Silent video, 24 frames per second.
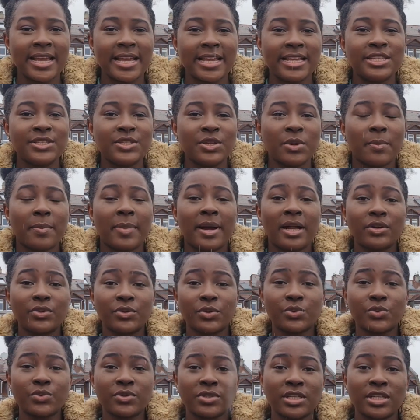Ici, on parle de
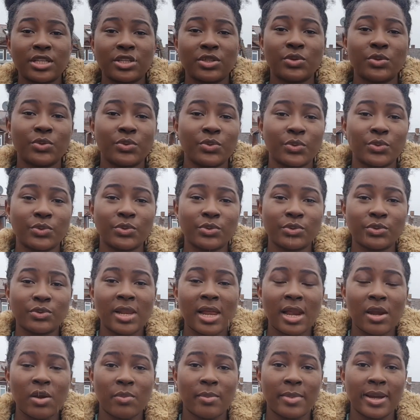tout ce qui tourne autour de
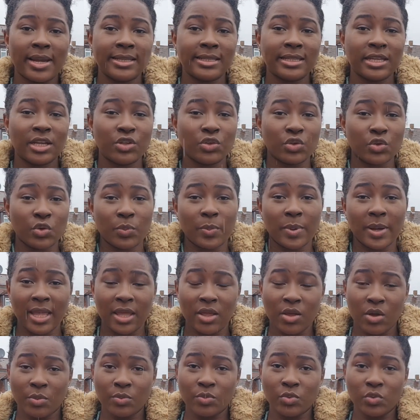l'Allemagne, de près
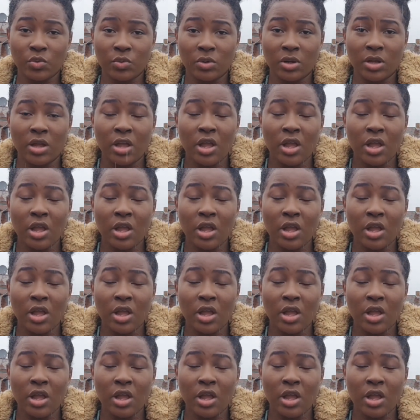comme de loin.